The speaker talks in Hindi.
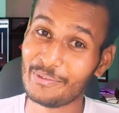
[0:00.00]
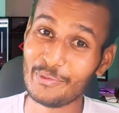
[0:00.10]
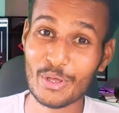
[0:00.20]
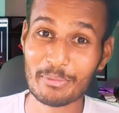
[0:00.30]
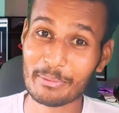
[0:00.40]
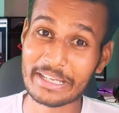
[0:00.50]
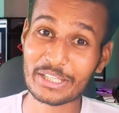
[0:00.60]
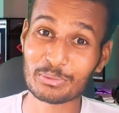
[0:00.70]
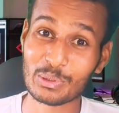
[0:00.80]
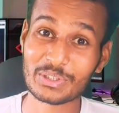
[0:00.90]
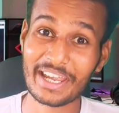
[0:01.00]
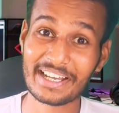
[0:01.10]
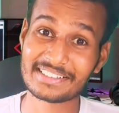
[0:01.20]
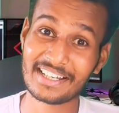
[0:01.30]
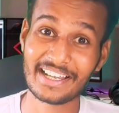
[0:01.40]
वीडियो में मजा तो बहुत
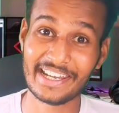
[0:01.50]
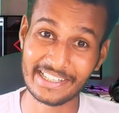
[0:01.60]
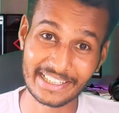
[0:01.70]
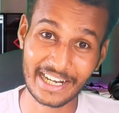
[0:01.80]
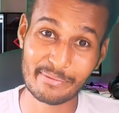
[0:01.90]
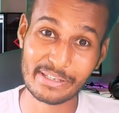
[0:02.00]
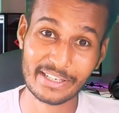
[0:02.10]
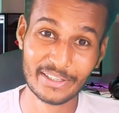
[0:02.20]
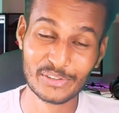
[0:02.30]
आएगा सला है ही हरामी